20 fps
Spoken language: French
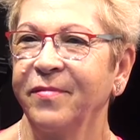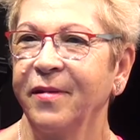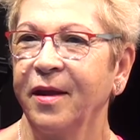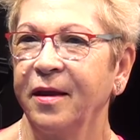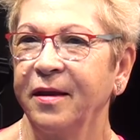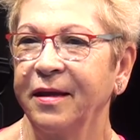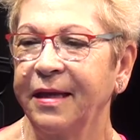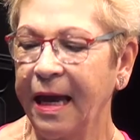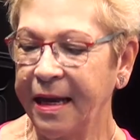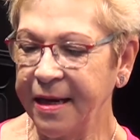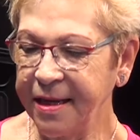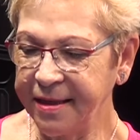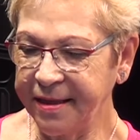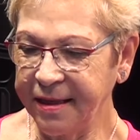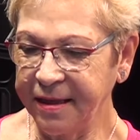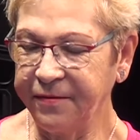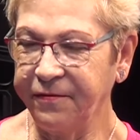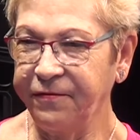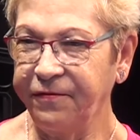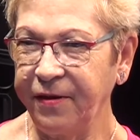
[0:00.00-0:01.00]

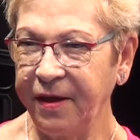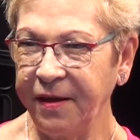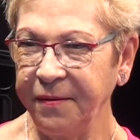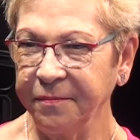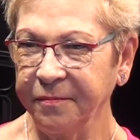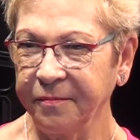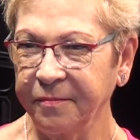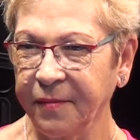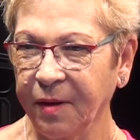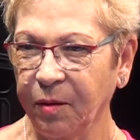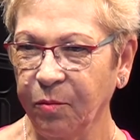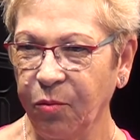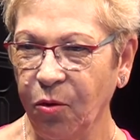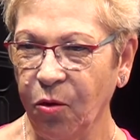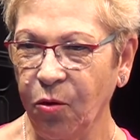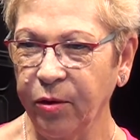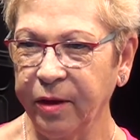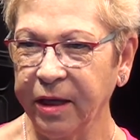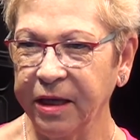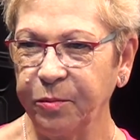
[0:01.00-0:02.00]
qualité de vie, bon
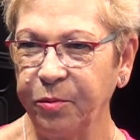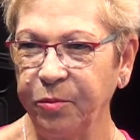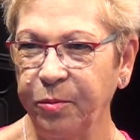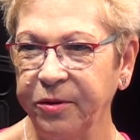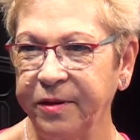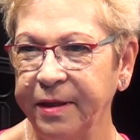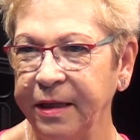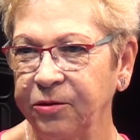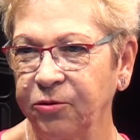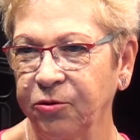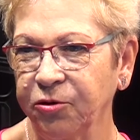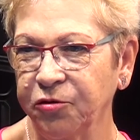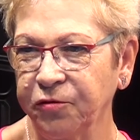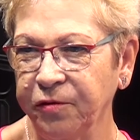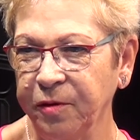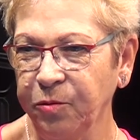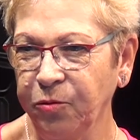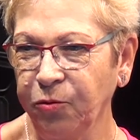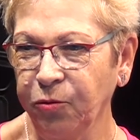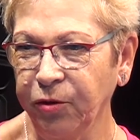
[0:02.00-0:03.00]
ok, peut-être que je
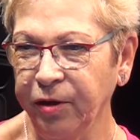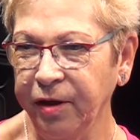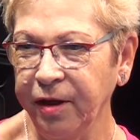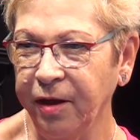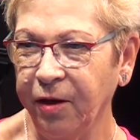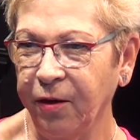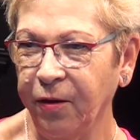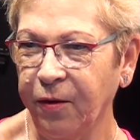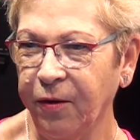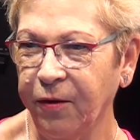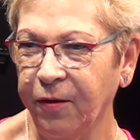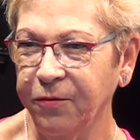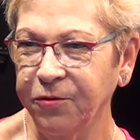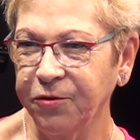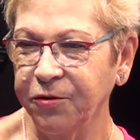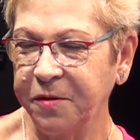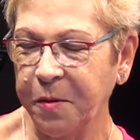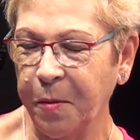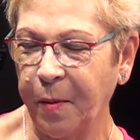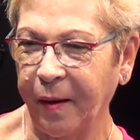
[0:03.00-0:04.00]
vais mourir euh, je
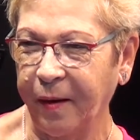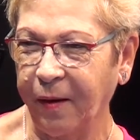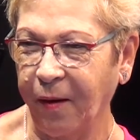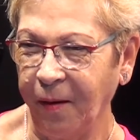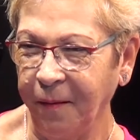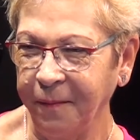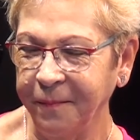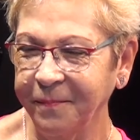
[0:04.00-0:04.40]
ne sais pas quand,